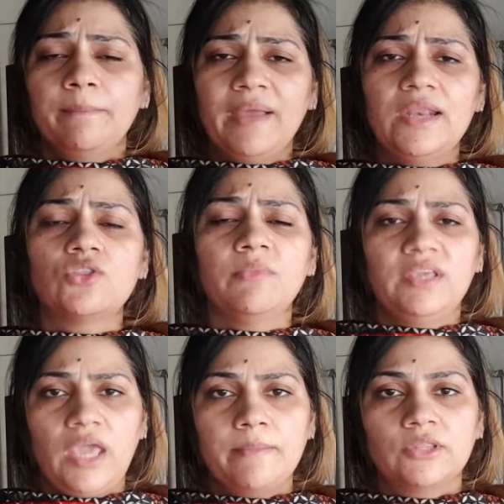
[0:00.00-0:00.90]
पहले तो मैं
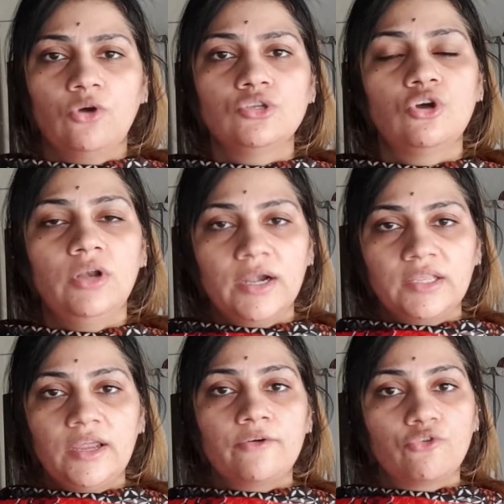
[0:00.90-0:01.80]
ये बताऊं जो
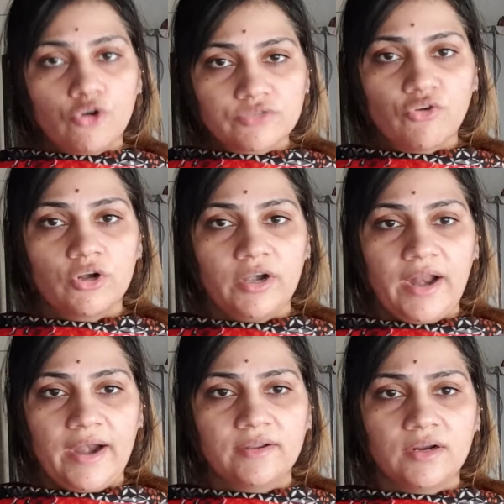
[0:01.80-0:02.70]
लड़कियां रोज वाटर
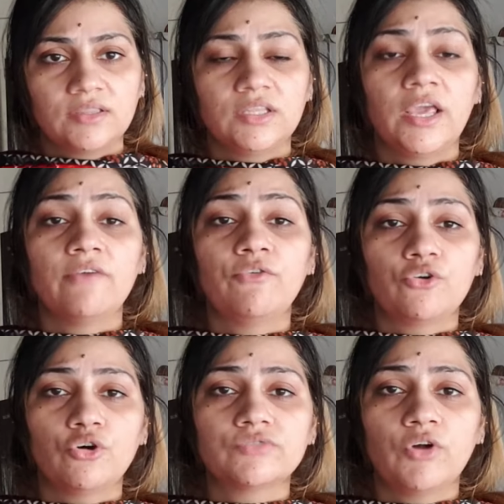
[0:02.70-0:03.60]
ऐड करती हैं वो
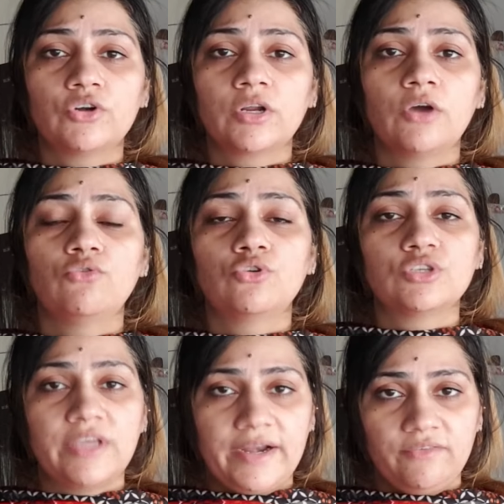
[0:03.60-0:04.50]
रोज वाटर का उनको
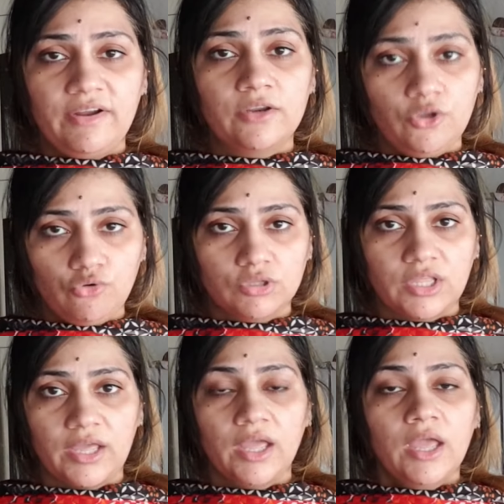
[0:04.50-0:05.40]
साइड इफेक्ट क्यों
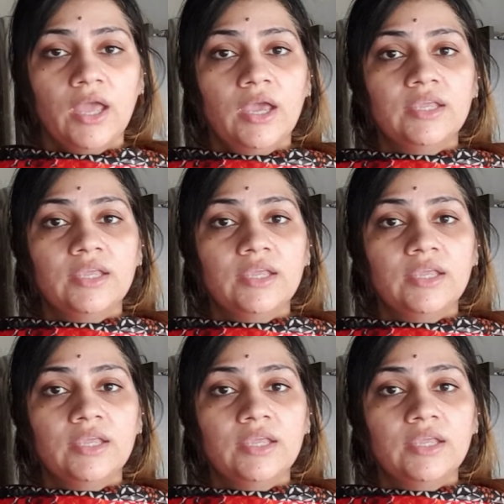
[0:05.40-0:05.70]
होता है